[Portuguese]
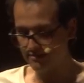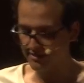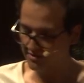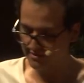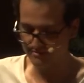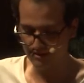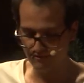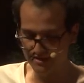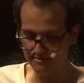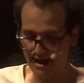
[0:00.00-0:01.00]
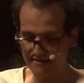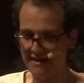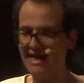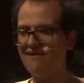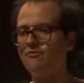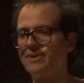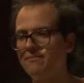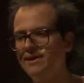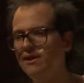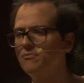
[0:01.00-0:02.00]
as pessoas davam feedback, falavam para
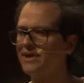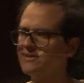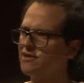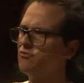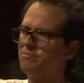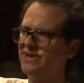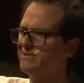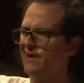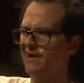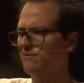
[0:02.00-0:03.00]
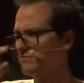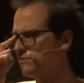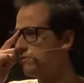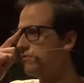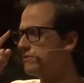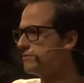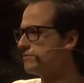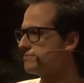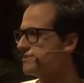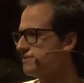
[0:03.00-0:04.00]
mim, não, por que, que, você não planta um,
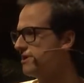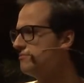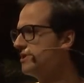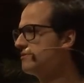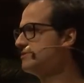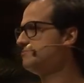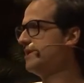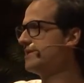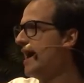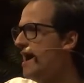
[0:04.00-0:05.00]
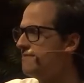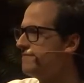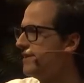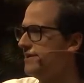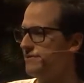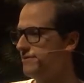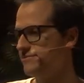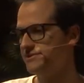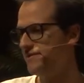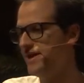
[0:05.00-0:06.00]
um você não planta um espinafre
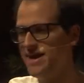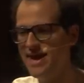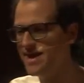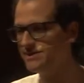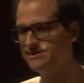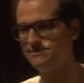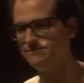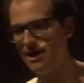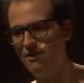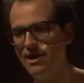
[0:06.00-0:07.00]
diferente, tal?